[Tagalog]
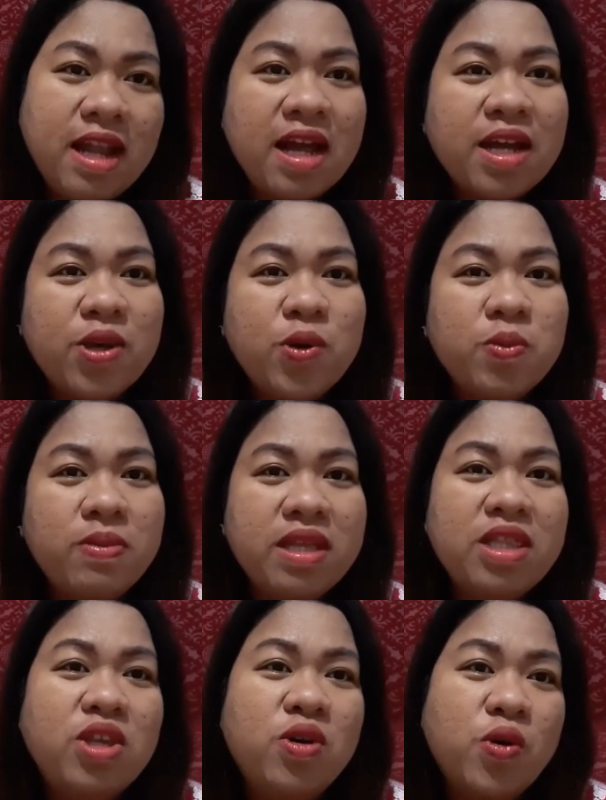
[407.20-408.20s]
lang yung
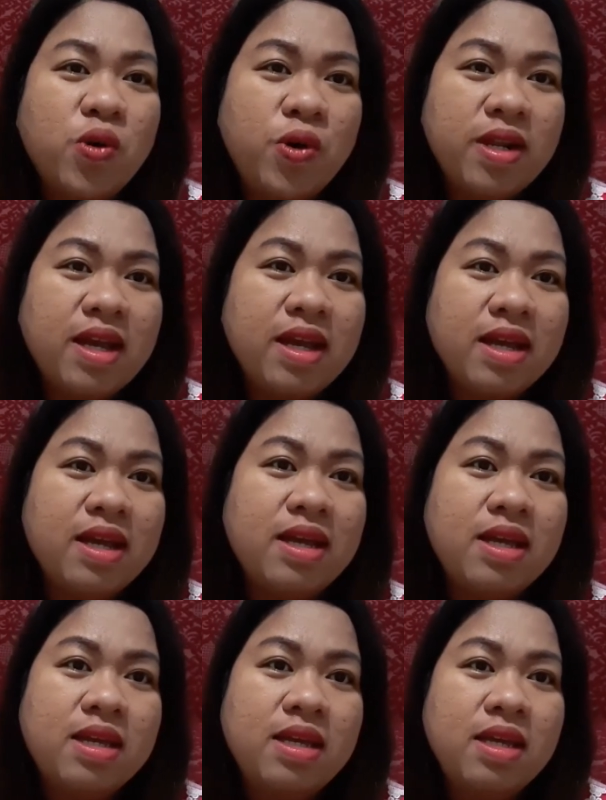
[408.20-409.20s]
video ko
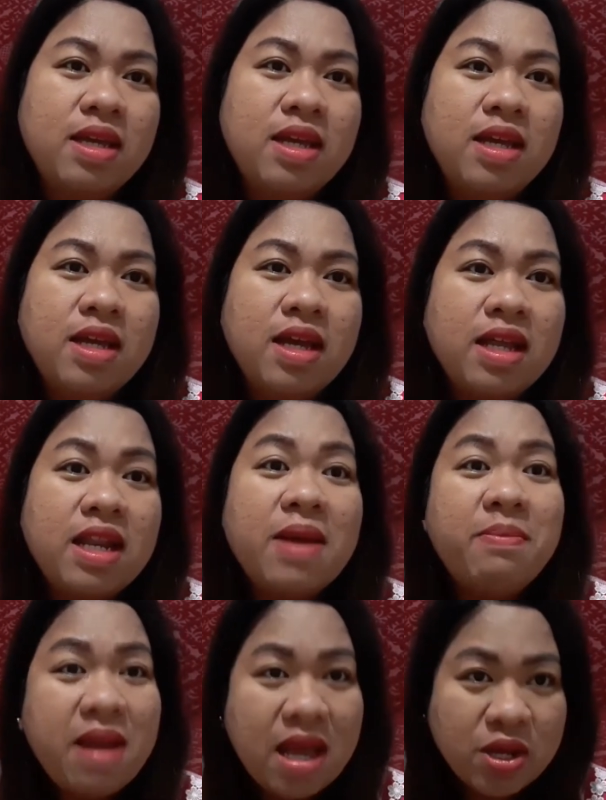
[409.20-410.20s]
na
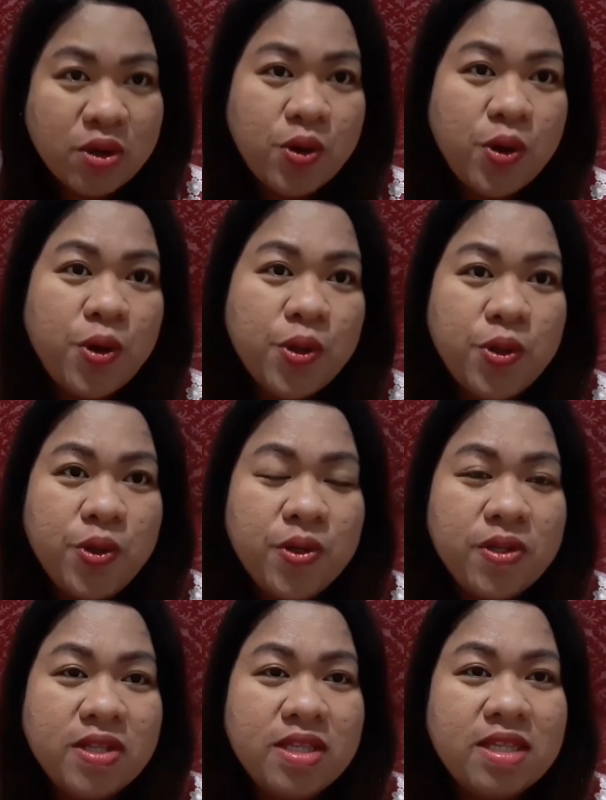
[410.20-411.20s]
na vlog ko
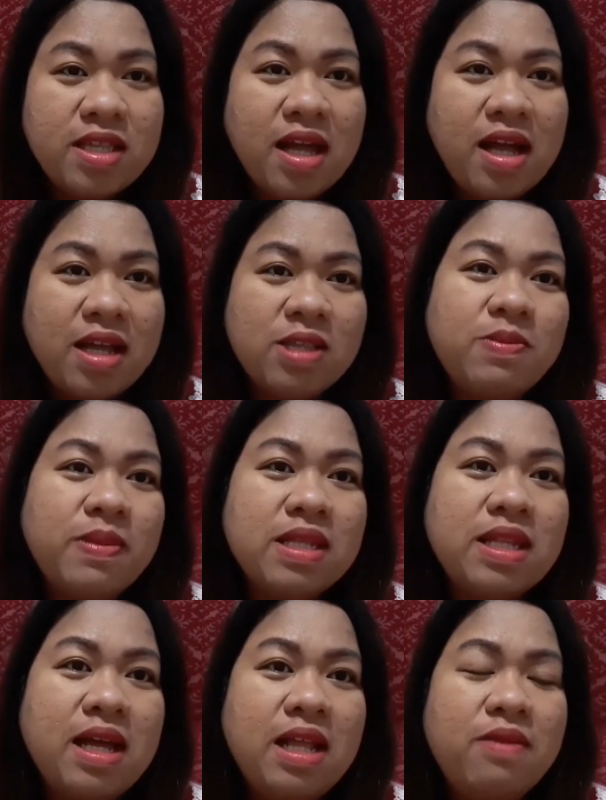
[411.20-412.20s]
doon sa
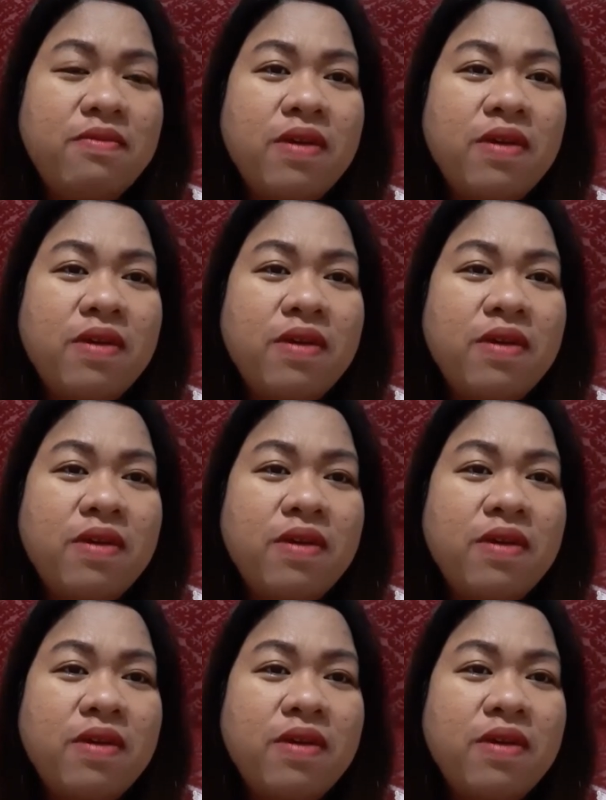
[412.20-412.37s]
hospital.